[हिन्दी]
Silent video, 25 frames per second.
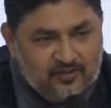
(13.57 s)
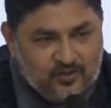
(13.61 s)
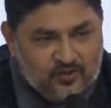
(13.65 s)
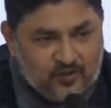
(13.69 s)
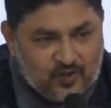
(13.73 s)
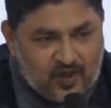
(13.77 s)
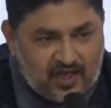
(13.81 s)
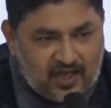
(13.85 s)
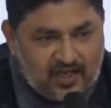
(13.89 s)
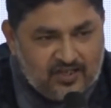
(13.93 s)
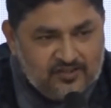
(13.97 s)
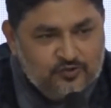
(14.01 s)

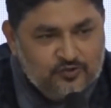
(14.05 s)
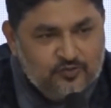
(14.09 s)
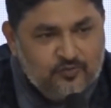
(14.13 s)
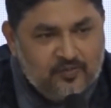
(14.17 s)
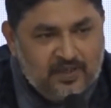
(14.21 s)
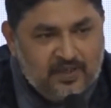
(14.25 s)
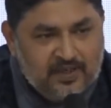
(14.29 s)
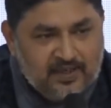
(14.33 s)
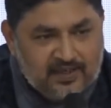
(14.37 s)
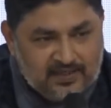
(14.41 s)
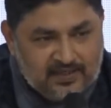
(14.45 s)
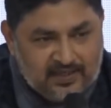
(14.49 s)
दो आरजू
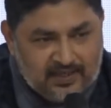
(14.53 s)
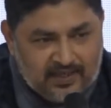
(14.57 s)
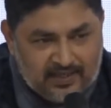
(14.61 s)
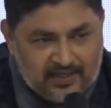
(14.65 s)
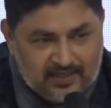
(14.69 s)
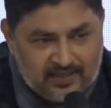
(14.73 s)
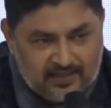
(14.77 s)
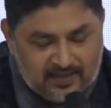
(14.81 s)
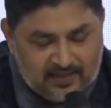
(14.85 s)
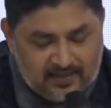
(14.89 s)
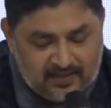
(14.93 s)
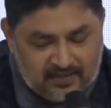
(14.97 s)
में कट गए
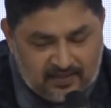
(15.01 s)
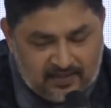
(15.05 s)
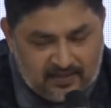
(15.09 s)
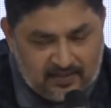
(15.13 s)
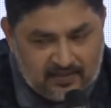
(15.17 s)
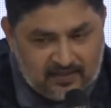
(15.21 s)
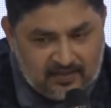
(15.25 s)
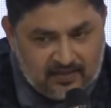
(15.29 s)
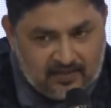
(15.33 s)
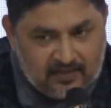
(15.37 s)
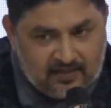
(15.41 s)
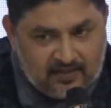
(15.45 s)

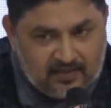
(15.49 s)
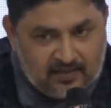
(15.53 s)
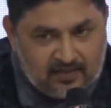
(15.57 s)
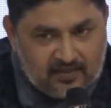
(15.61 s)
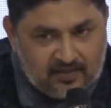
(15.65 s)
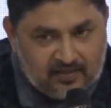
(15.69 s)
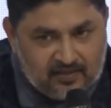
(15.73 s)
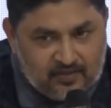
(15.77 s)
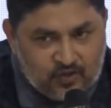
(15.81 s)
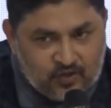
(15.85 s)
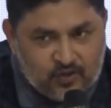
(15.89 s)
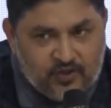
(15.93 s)

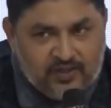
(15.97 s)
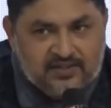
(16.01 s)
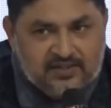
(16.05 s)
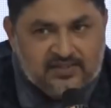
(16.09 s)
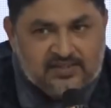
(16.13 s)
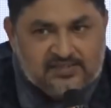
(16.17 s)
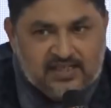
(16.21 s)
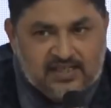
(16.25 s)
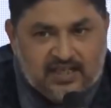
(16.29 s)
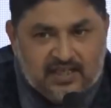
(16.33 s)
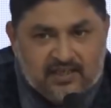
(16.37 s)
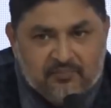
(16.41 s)
दो
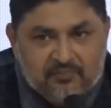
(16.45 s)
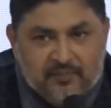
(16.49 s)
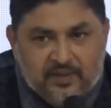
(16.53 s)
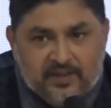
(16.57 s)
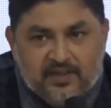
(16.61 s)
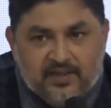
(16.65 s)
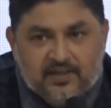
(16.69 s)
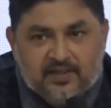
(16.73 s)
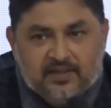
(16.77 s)
इंतज़ार में